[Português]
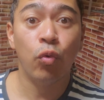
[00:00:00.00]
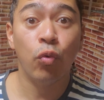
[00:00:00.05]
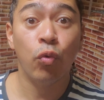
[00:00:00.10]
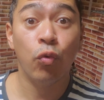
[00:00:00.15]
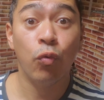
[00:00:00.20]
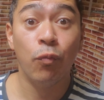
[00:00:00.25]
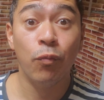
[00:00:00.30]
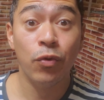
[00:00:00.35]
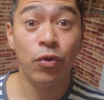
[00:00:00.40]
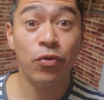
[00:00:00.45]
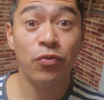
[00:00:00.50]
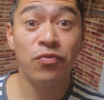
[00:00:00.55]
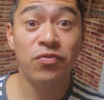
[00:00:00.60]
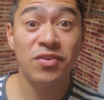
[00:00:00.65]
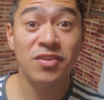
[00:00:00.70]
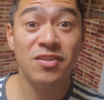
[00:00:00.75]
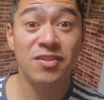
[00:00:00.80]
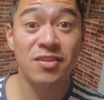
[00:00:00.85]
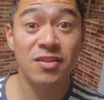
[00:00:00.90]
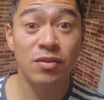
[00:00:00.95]
o meu
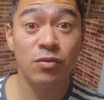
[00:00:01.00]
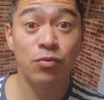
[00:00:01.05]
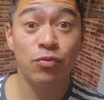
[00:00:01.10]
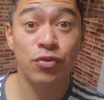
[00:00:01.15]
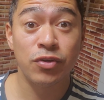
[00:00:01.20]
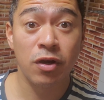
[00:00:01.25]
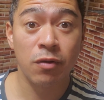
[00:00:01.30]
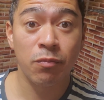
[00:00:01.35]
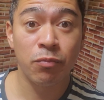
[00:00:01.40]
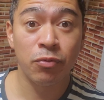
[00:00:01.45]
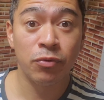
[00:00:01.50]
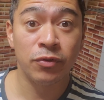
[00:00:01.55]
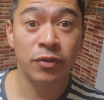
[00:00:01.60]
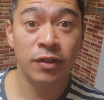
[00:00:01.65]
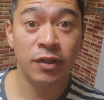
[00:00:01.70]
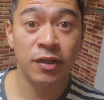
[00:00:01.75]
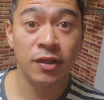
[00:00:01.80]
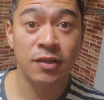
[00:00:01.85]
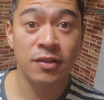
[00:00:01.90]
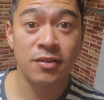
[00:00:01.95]
vizinho
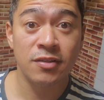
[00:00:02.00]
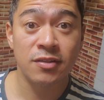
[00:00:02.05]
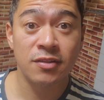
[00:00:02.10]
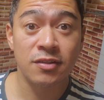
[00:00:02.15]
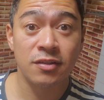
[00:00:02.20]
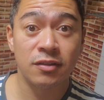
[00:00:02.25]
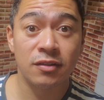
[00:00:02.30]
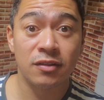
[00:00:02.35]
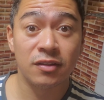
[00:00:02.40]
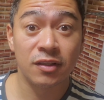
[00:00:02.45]
japonês,